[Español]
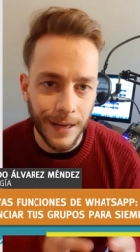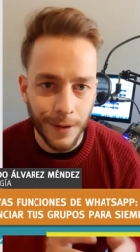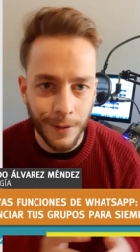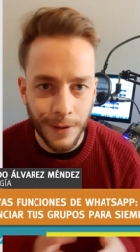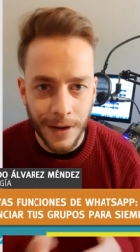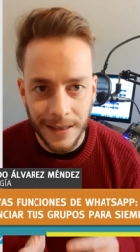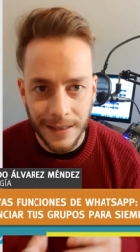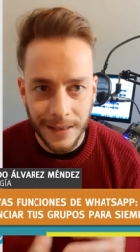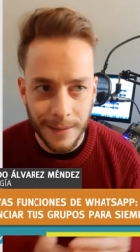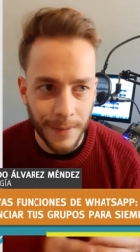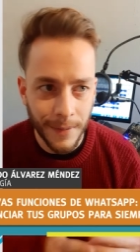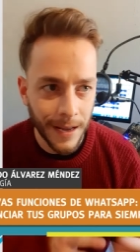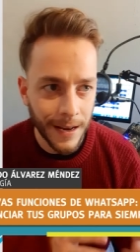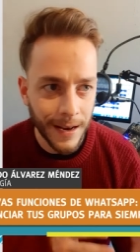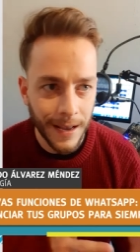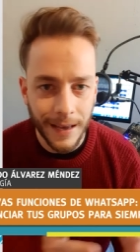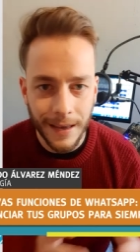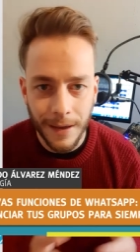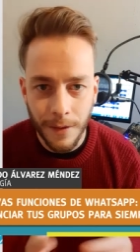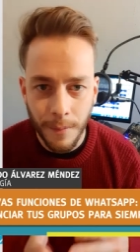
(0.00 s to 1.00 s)
una
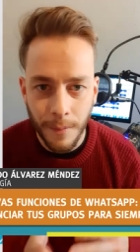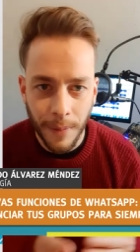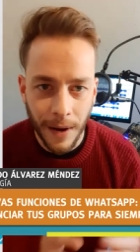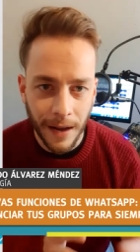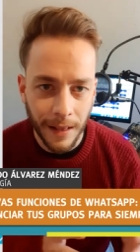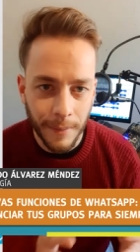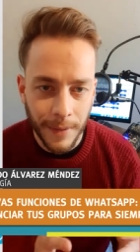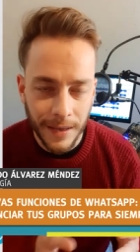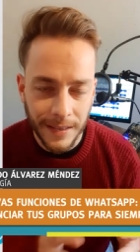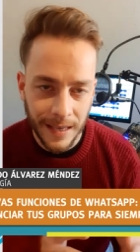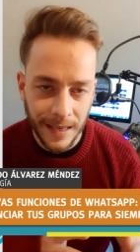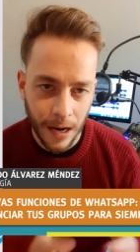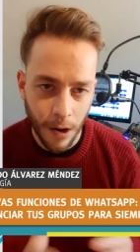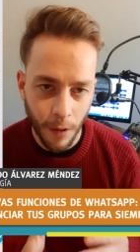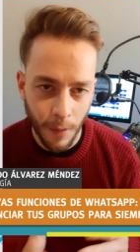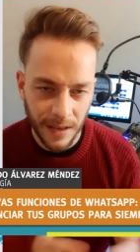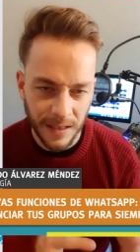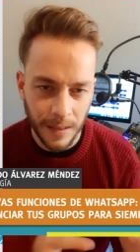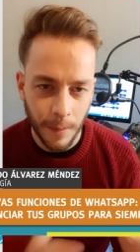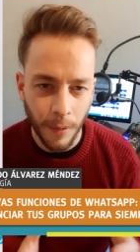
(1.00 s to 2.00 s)
semana y un par de meses,
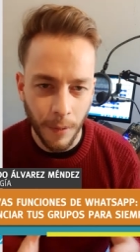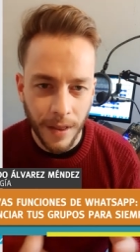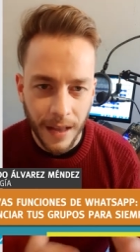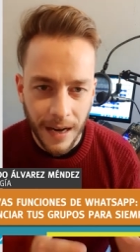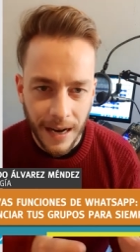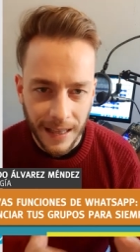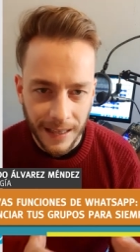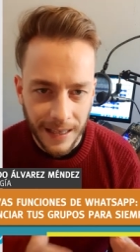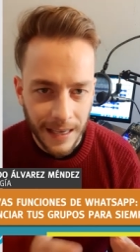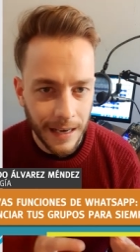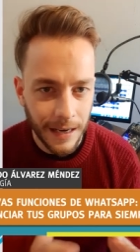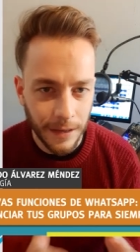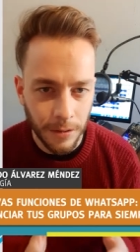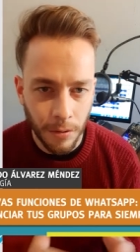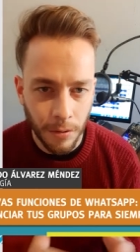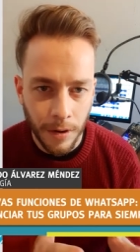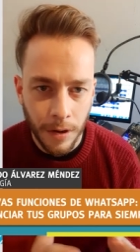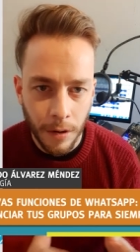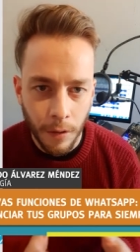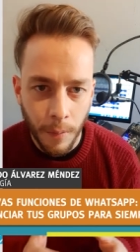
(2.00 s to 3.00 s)
lo vas a poder elegir,
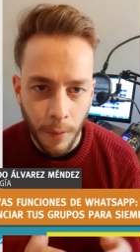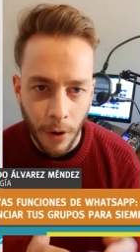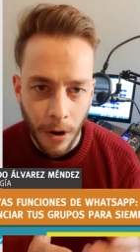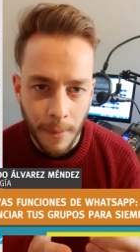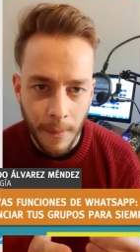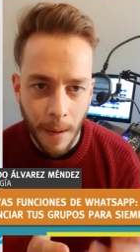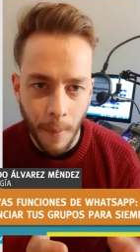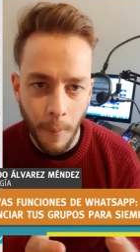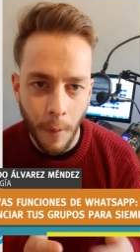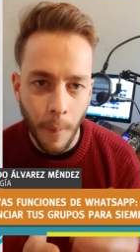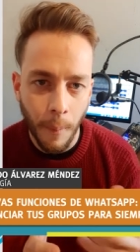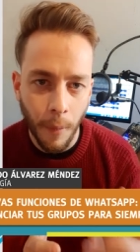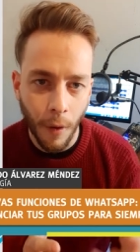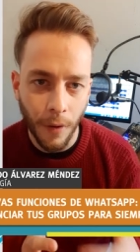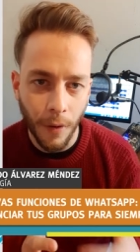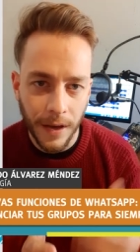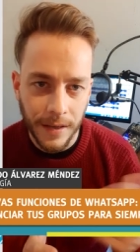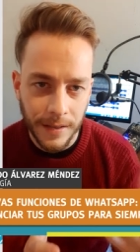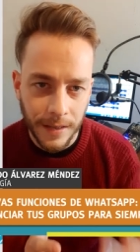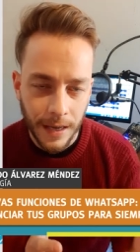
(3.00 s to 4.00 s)
eso no hay ningún problema, vos
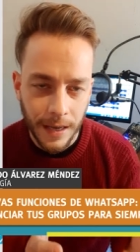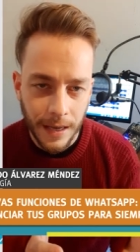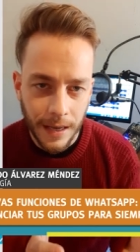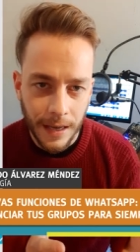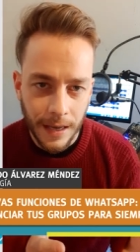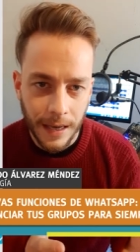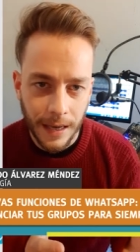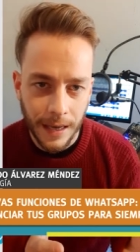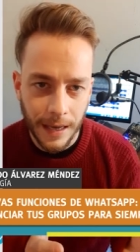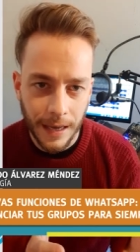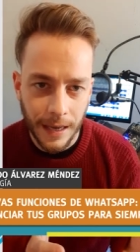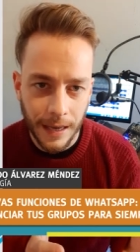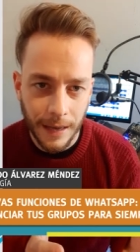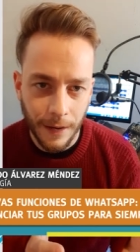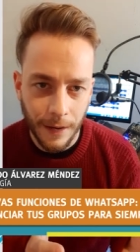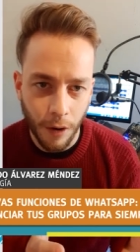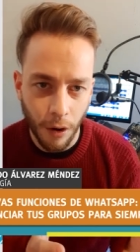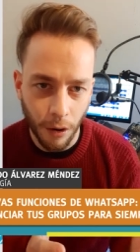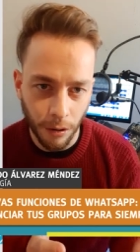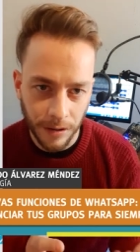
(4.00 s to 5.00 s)
podés
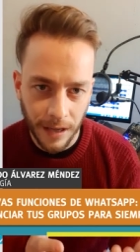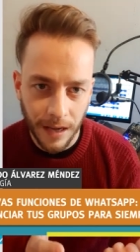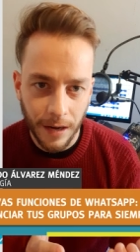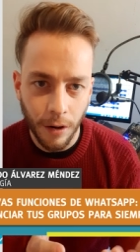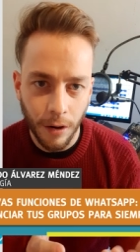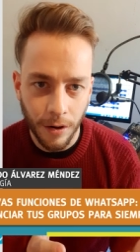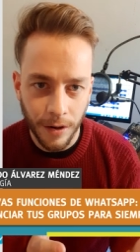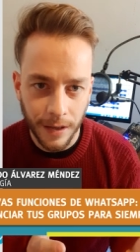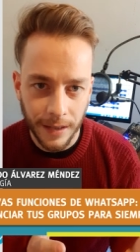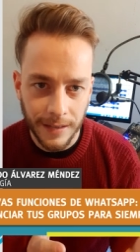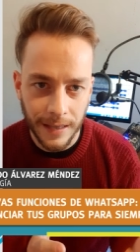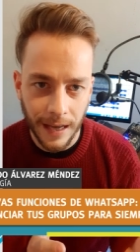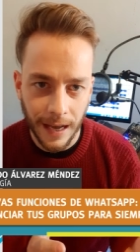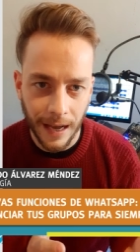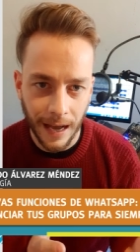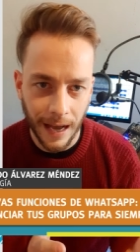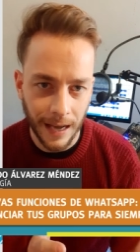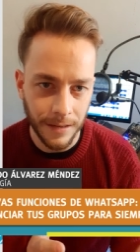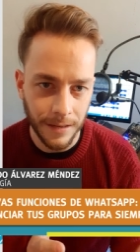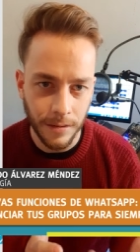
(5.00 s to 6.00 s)
eh, cortar con
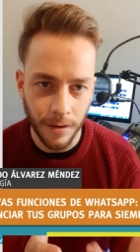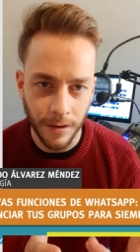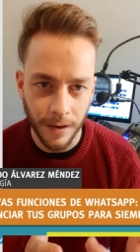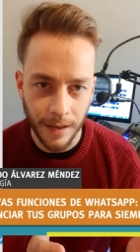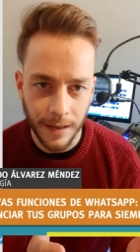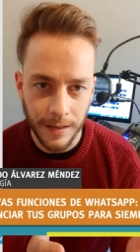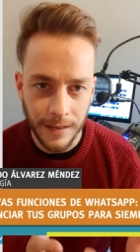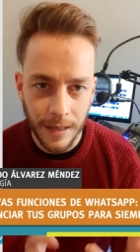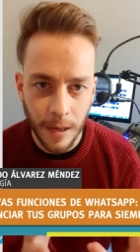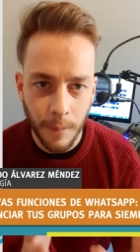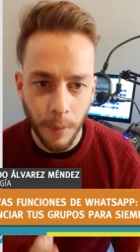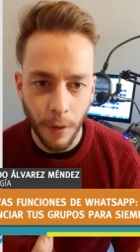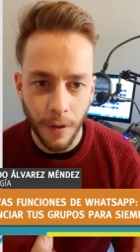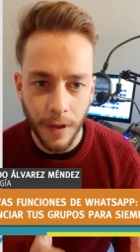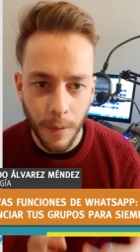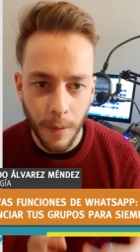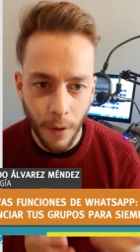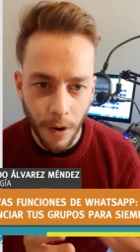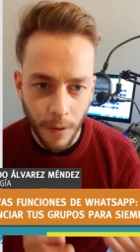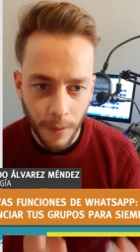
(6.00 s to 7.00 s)
esa acción, es decir,
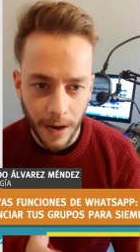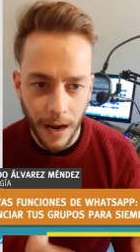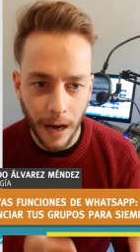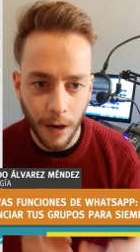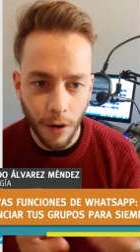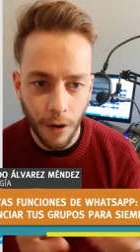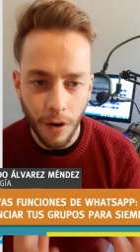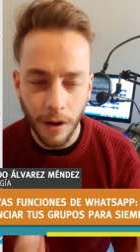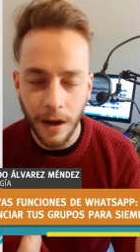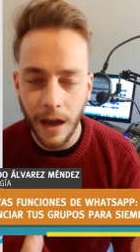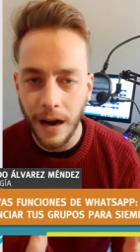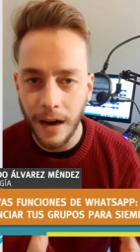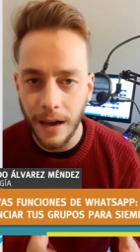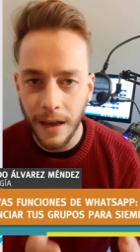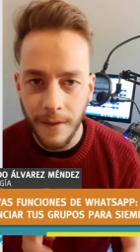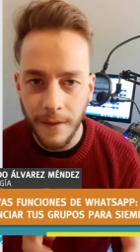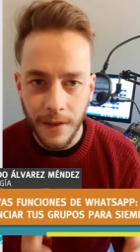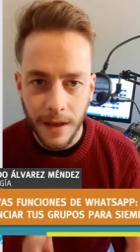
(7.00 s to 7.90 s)
podés volver a colocarle